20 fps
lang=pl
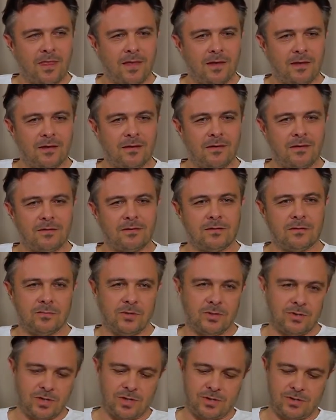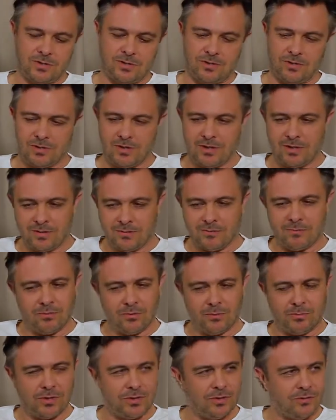e, co mnie cieszy, że się tam
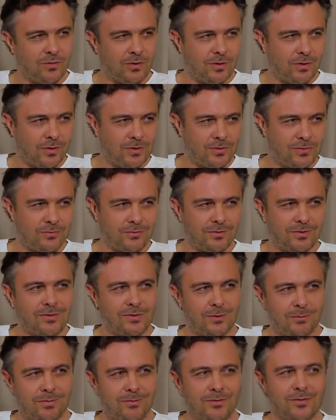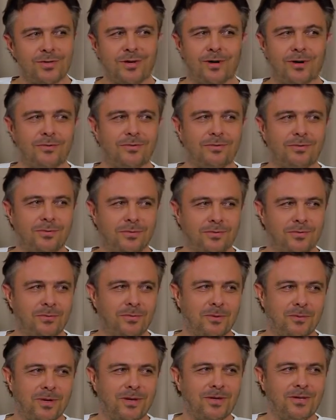bunt przeciwko ojcu jest obowiązkowy w pewnym
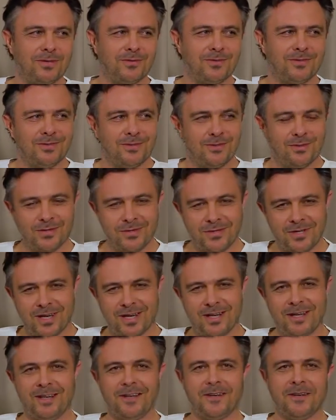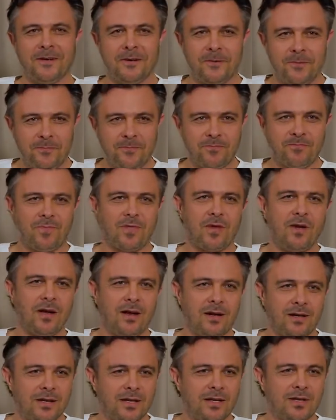momencie, więc to się dzieje.
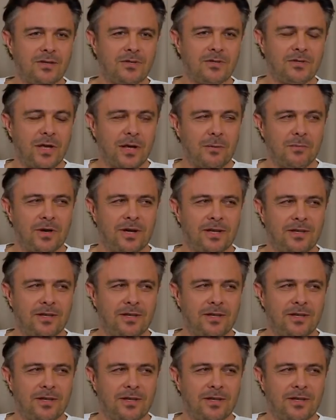No, ale jakoś dajemy